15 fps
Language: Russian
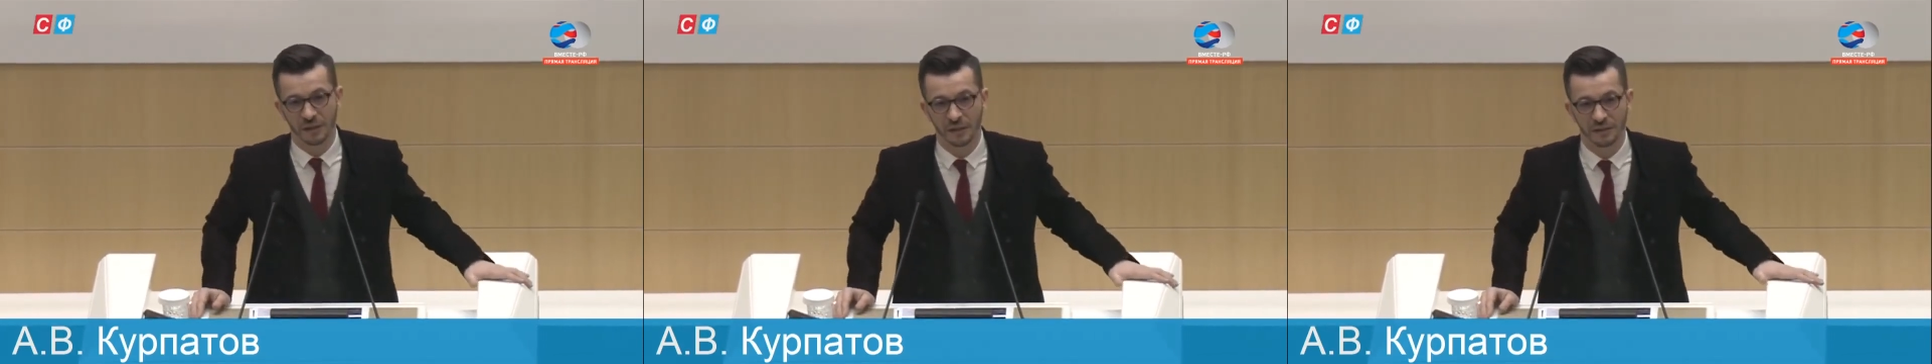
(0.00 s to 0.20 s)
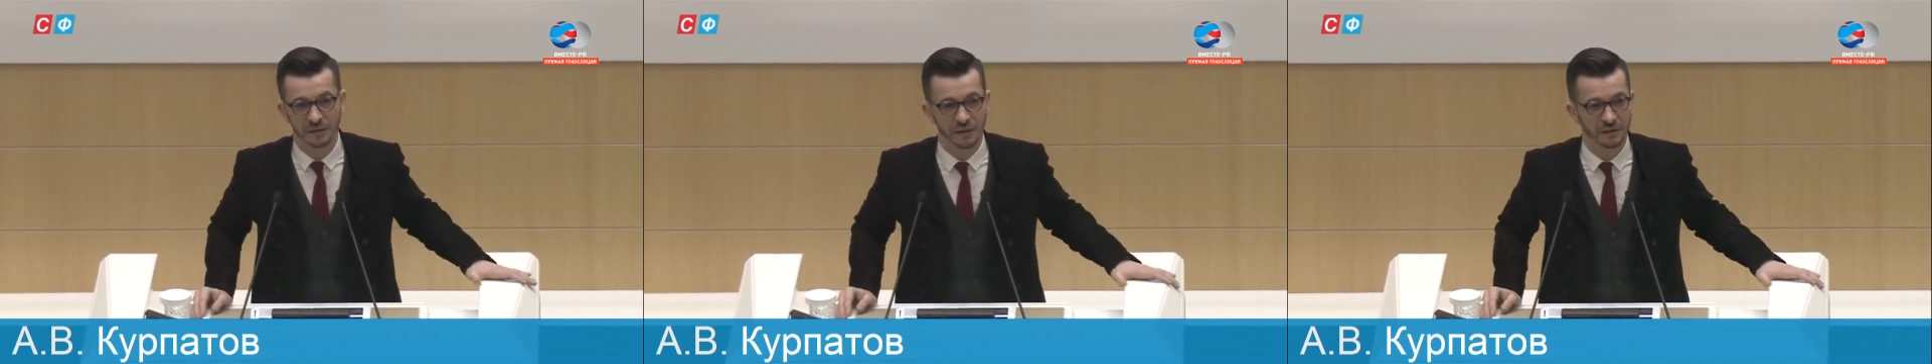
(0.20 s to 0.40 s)

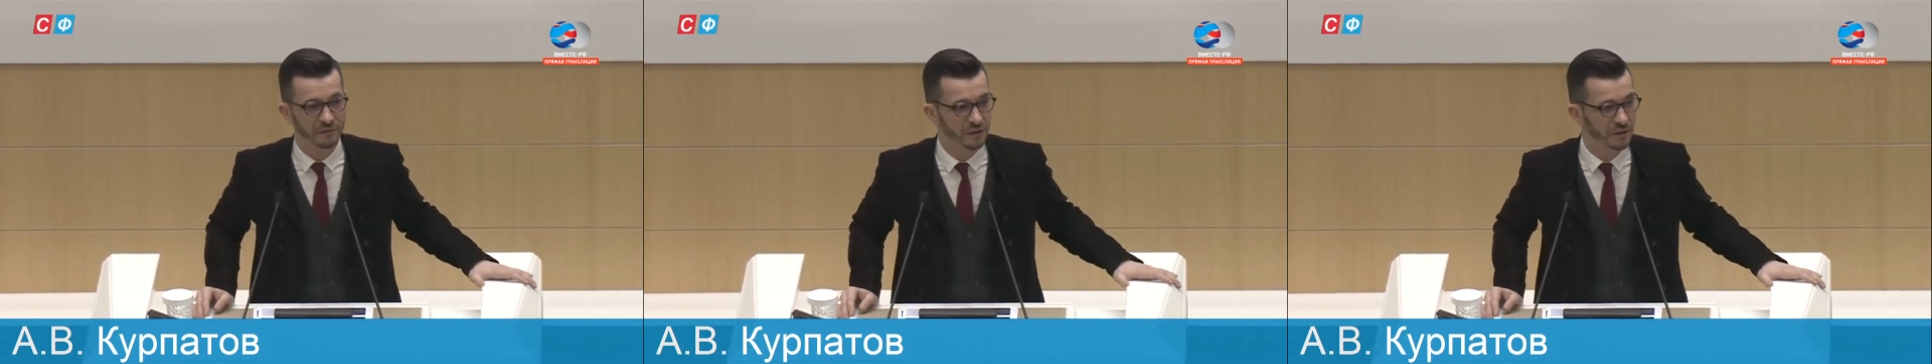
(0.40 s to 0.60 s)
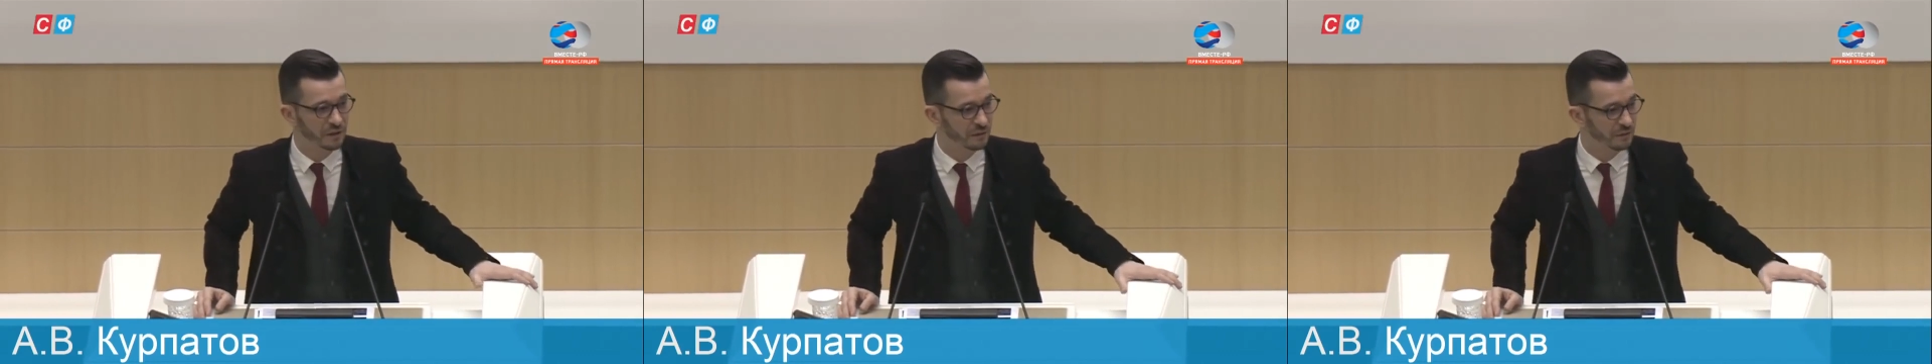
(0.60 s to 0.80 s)
на
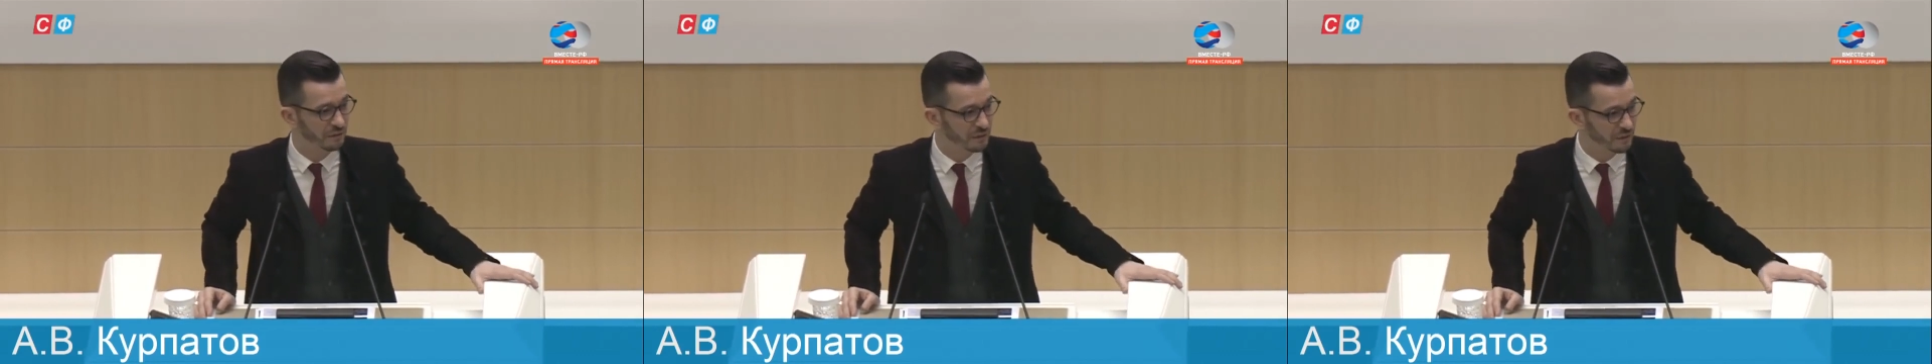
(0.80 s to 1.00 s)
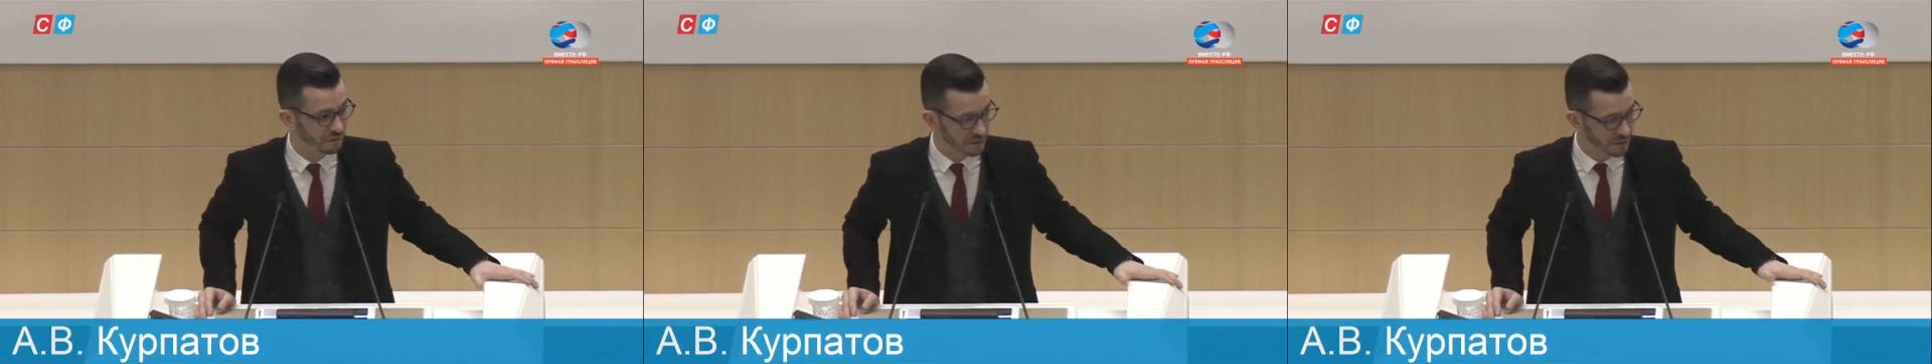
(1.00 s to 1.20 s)
основных
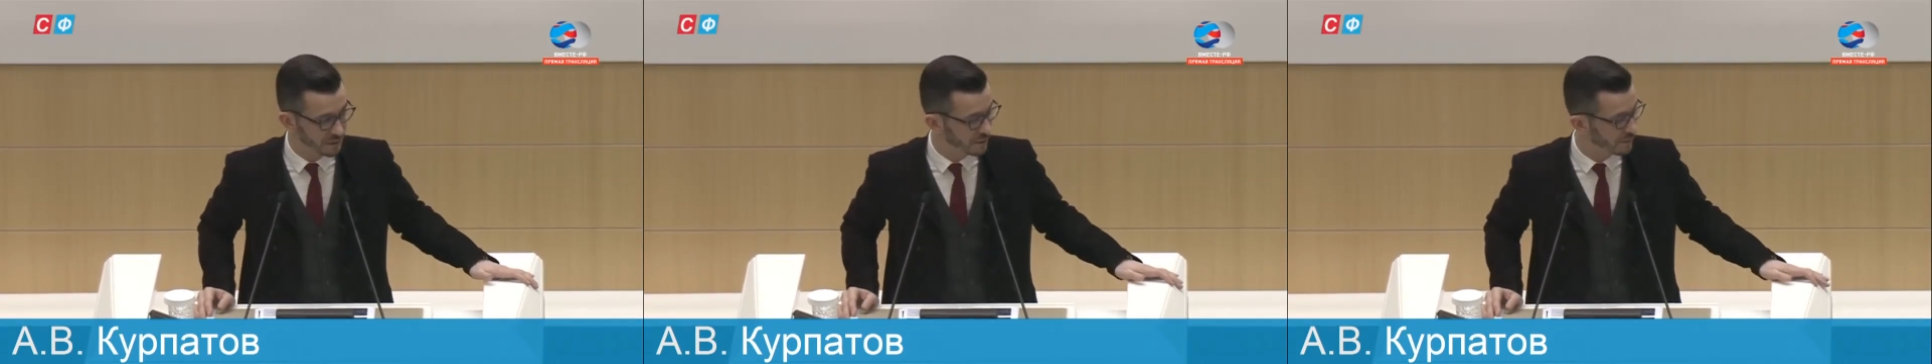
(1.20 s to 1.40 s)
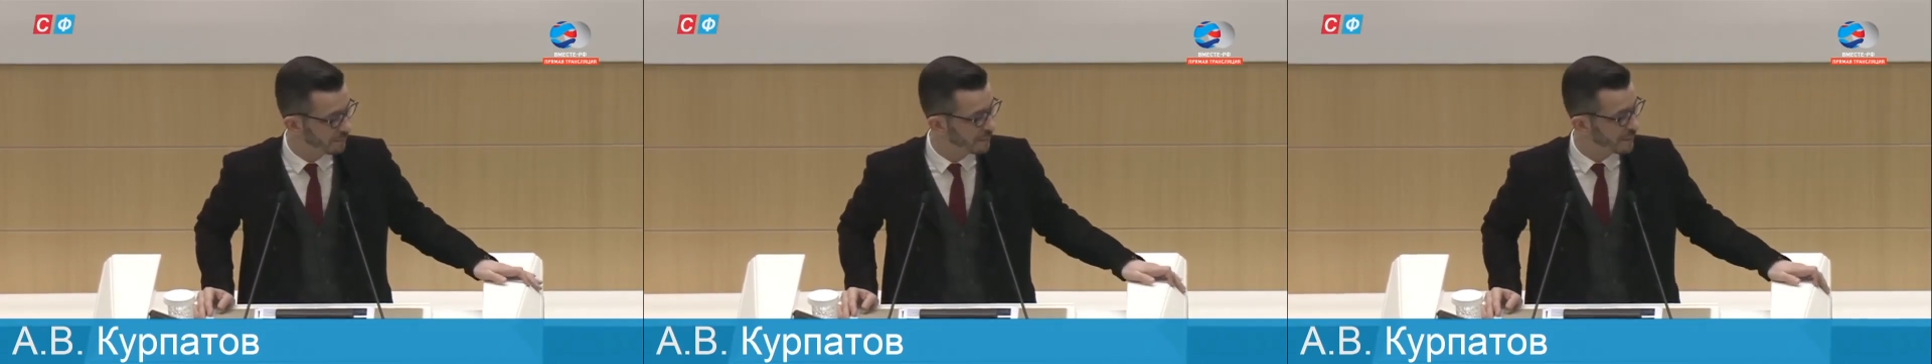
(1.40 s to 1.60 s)

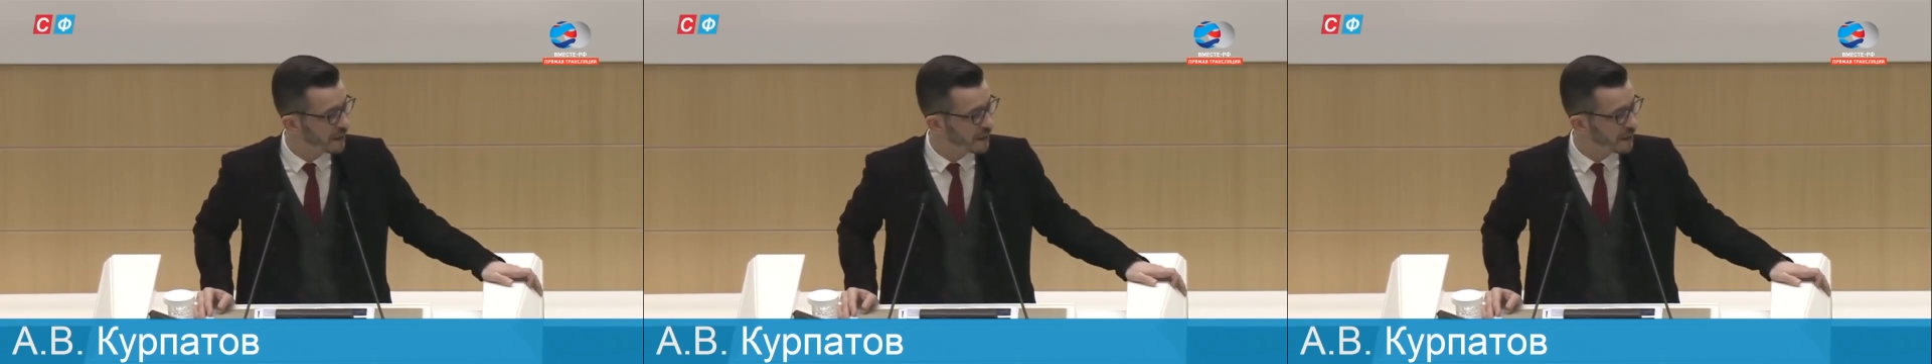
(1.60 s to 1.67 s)
выводах.